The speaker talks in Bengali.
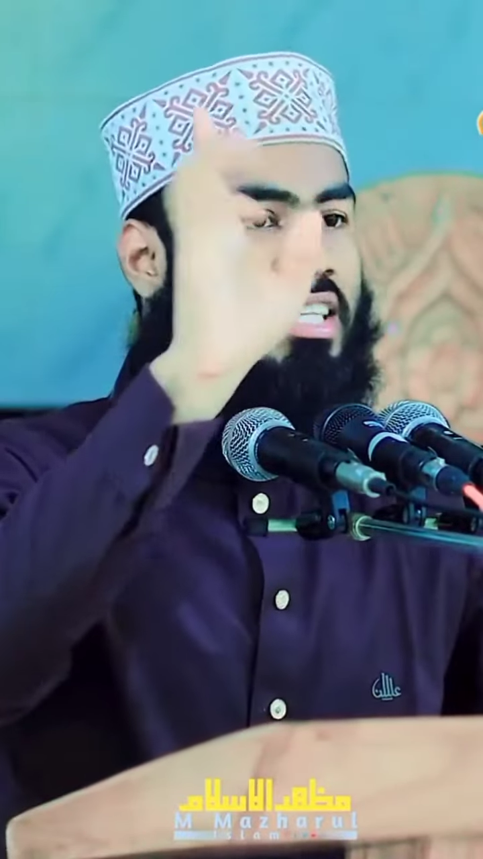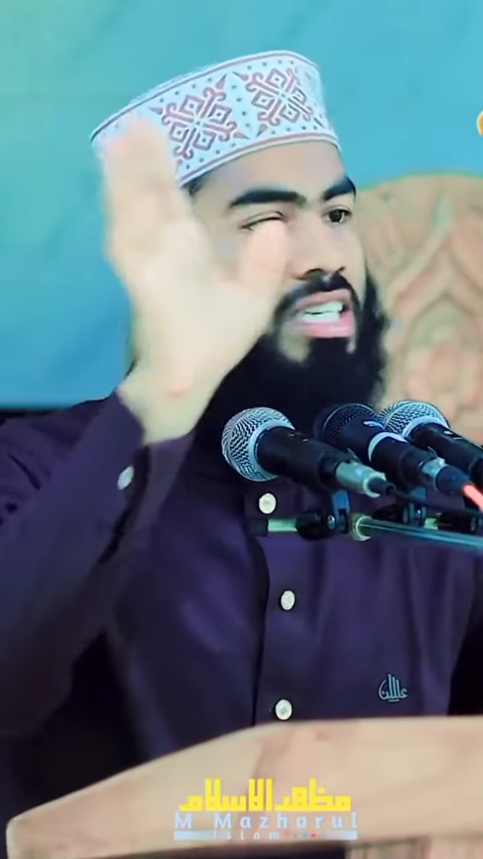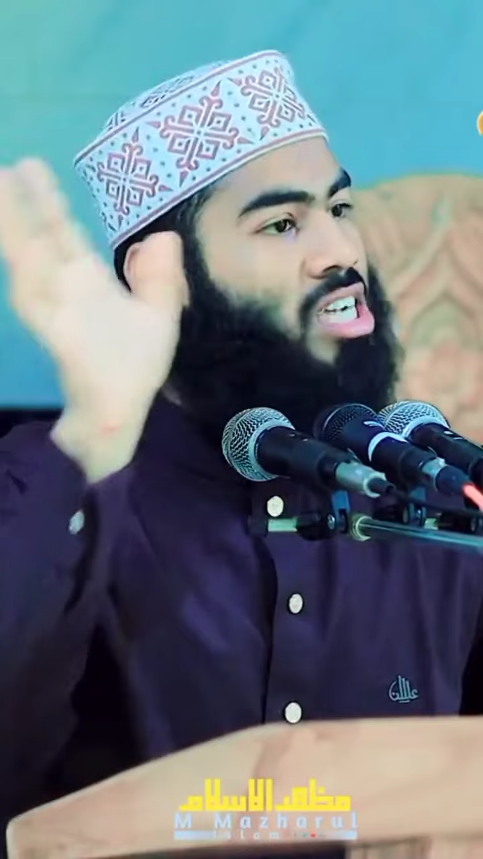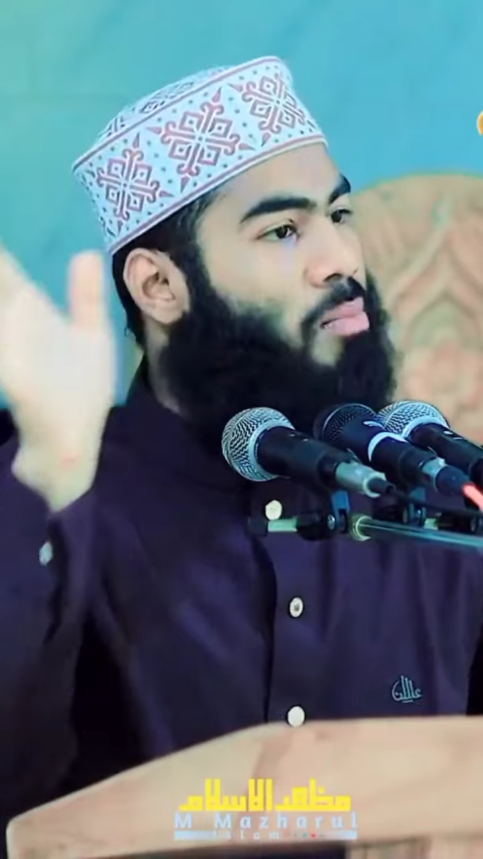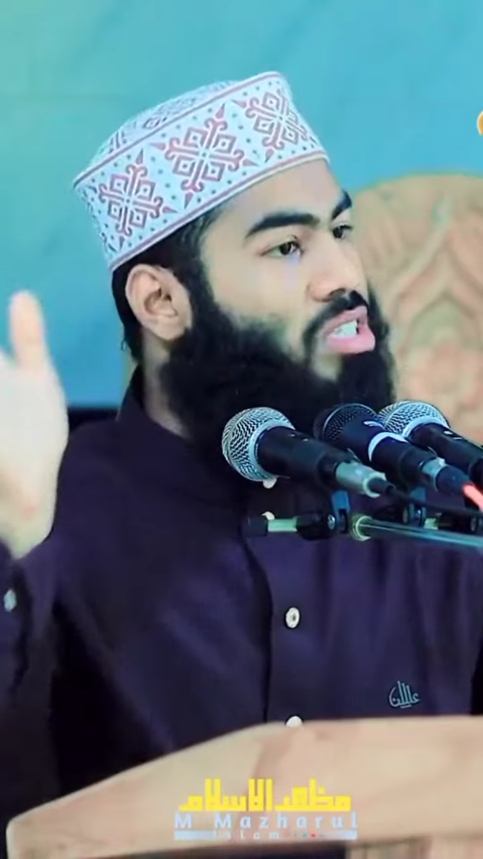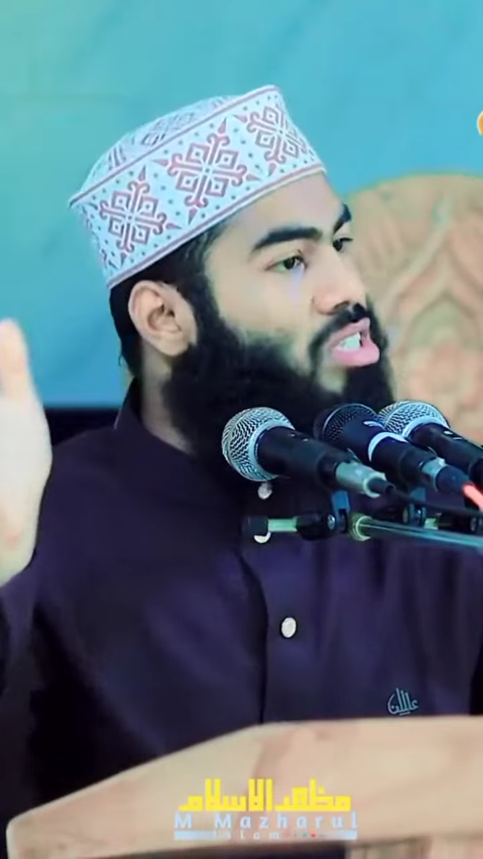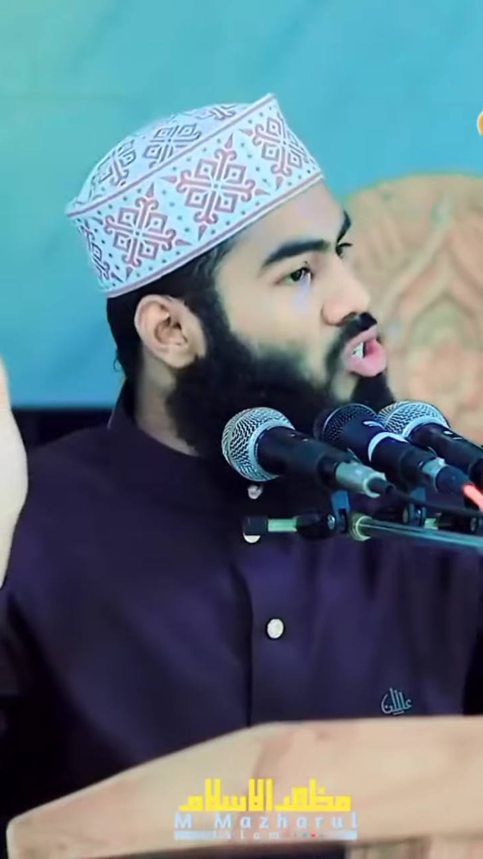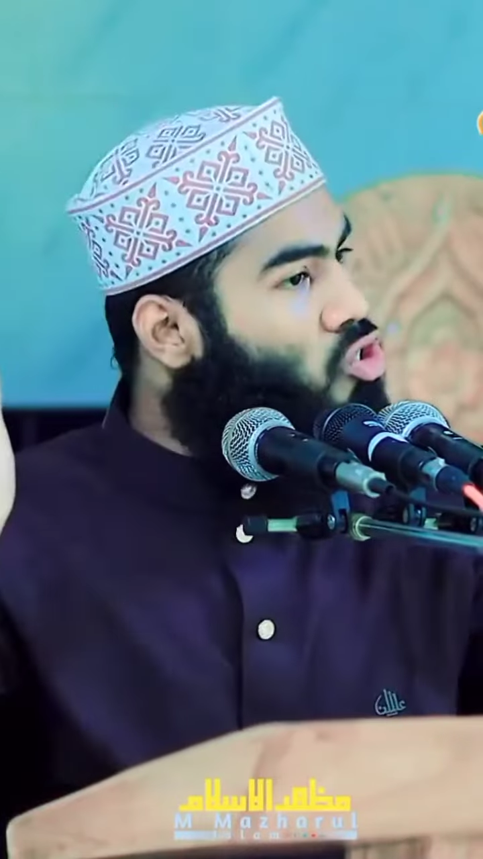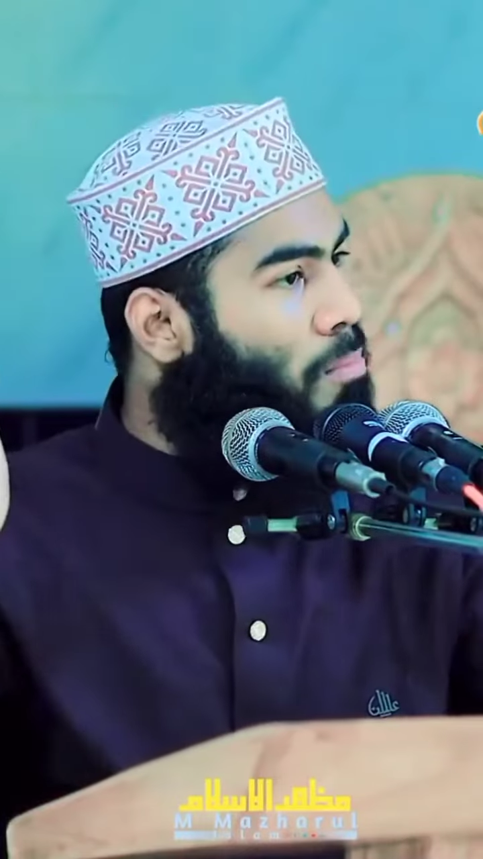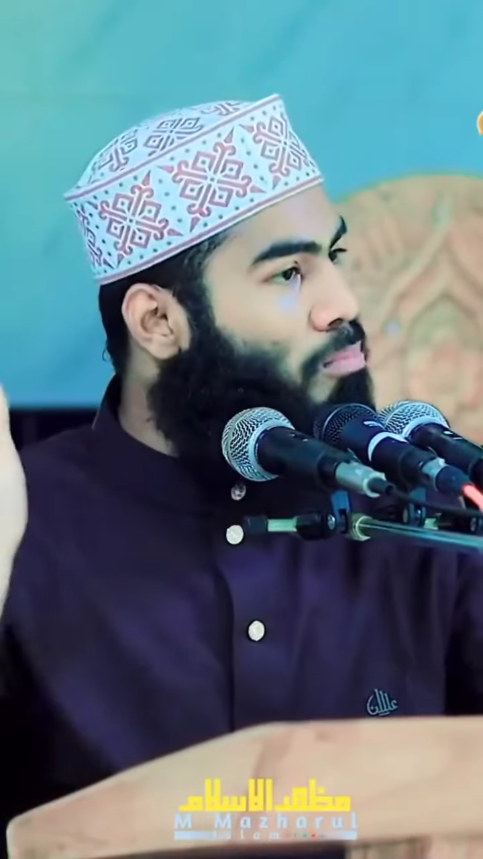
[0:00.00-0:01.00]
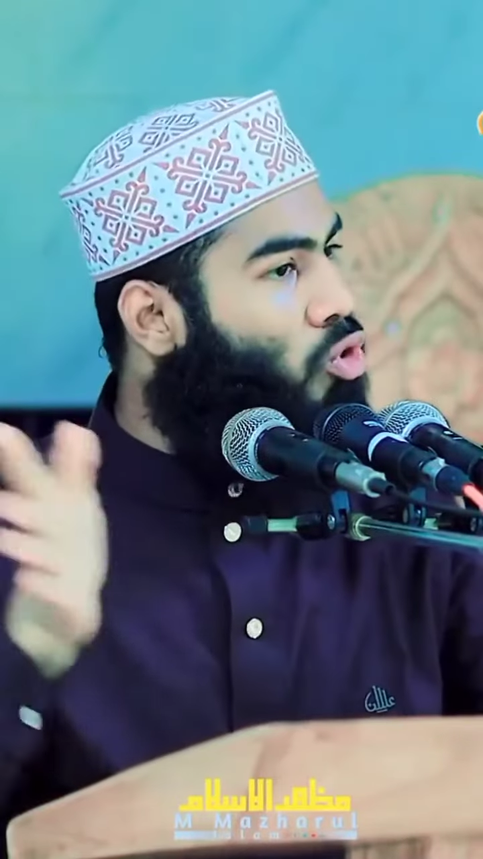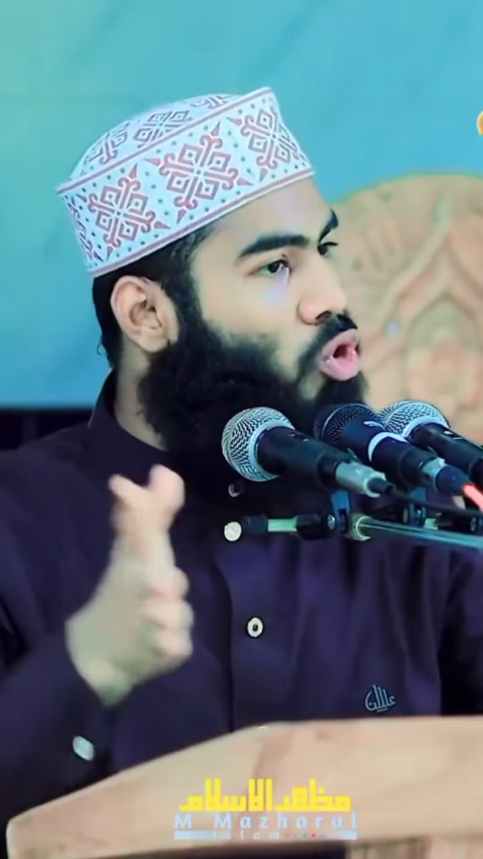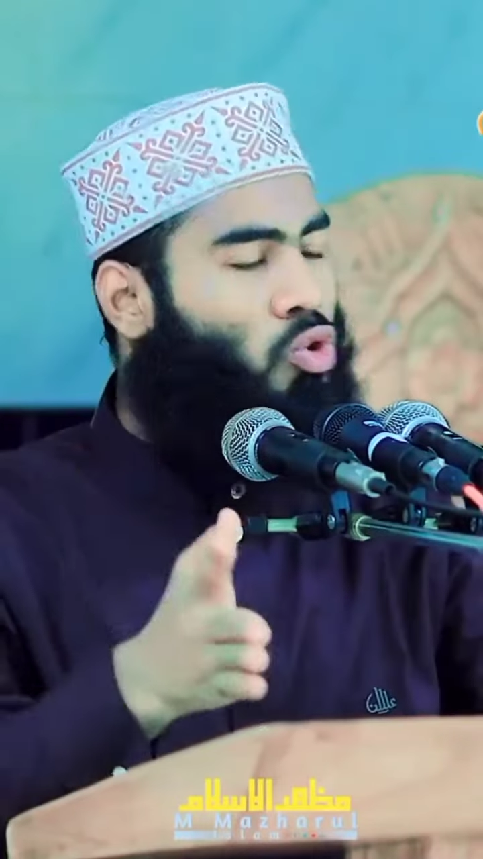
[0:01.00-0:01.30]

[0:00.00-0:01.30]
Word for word: যে স্বামী স্ত্রীর সম্পর্ক